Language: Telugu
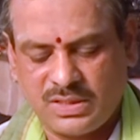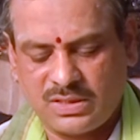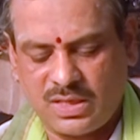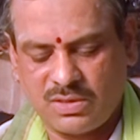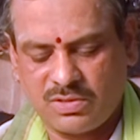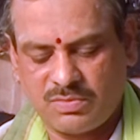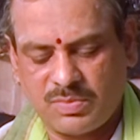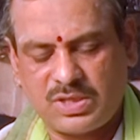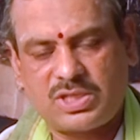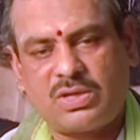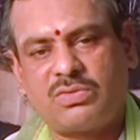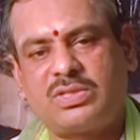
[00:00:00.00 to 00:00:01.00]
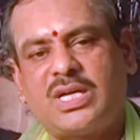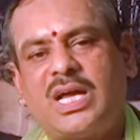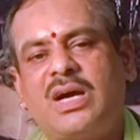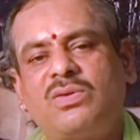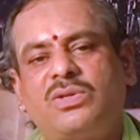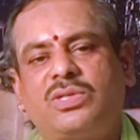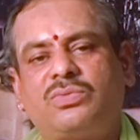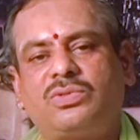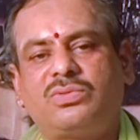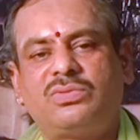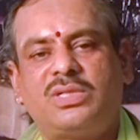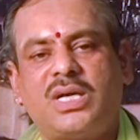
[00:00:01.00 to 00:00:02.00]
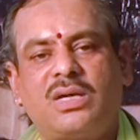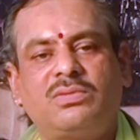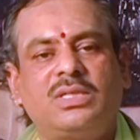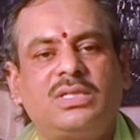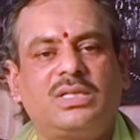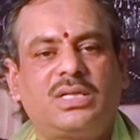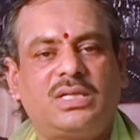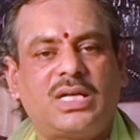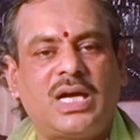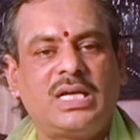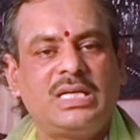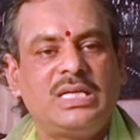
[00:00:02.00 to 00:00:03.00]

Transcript: ఇతరులకు విమర్శలకు చాలా లోనవుతూ ఉంటారు కనుక